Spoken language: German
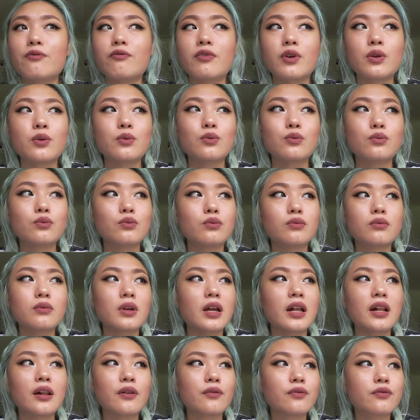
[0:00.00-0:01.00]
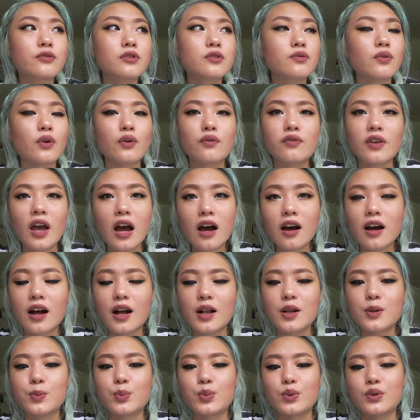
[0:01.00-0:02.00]
wenn du elf, zwölf
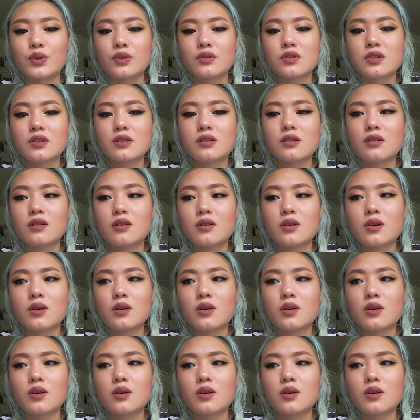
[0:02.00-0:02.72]
Jahre alt bist,